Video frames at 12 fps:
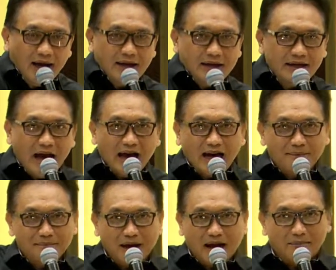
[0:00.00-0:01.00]

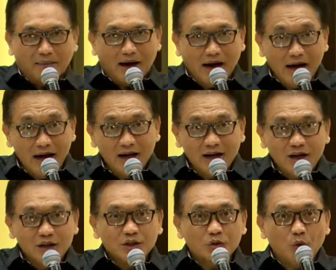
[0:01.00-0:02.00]
dalam nama
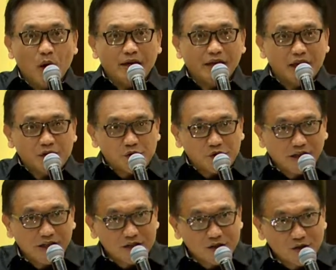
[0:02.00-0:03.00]
Tuhan Yesus
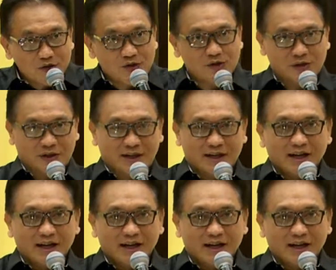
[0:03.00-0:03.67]
Kristus